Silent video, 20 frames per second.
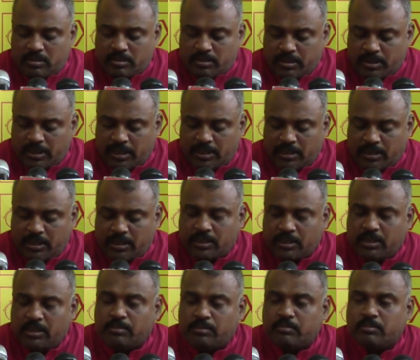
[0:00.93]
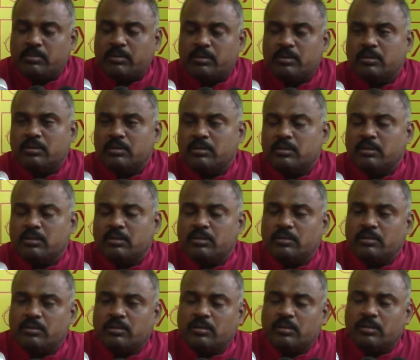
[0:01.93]
நேற்றைய தினம்
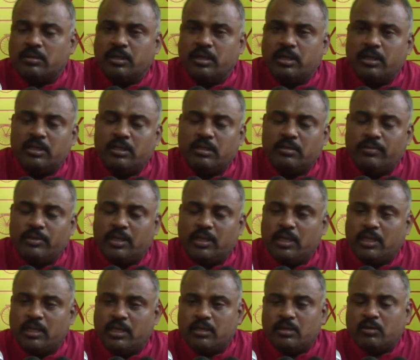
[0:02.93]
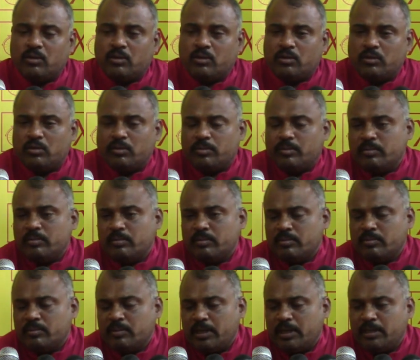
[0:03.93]
நெடுந்தீவிலே ஒரு
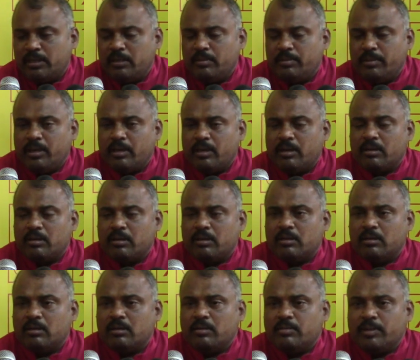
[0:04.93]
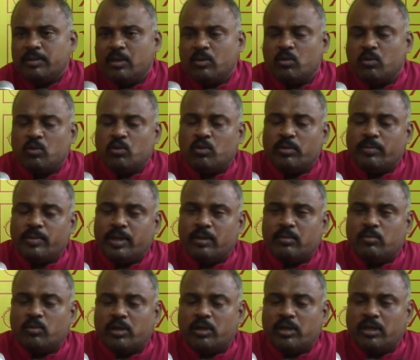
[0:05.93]
ஐந்து பேர் மிக கொடூரமான
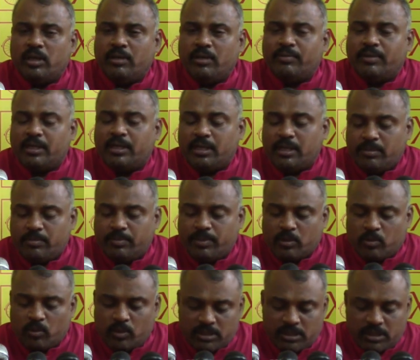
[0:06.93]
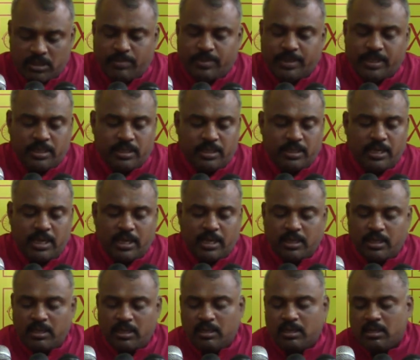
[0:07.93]
முறையிலே வெட்டி படுகொலை
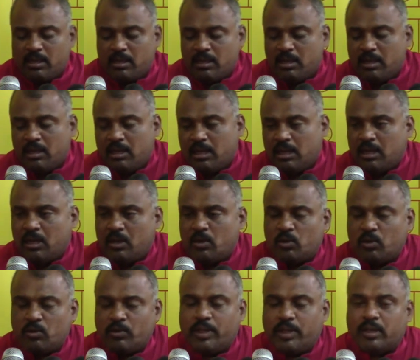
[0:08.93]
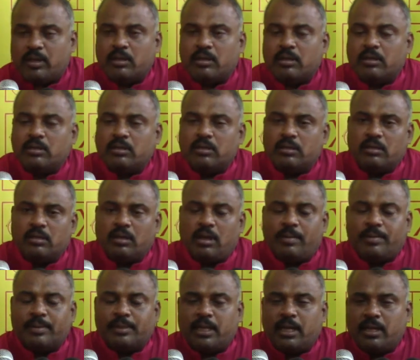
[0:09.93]
செய்யப்பட்டிருக்கின்றார்கள் ஒருவர்
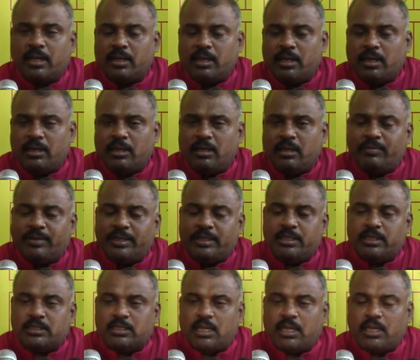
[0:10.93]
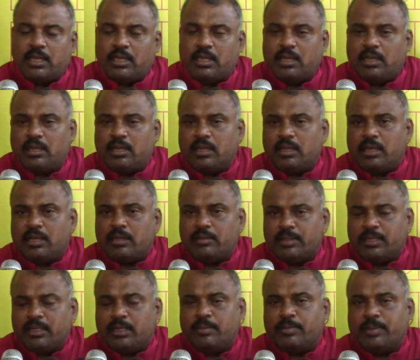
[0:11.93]
ஆபத்தான நிலையிலே வைத்தியசாலையில்
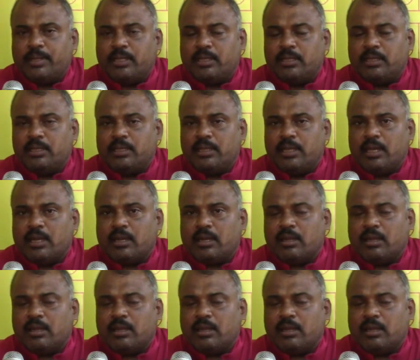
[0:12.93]
அனுமதிக்கப்பட்டிருக்கின்றார்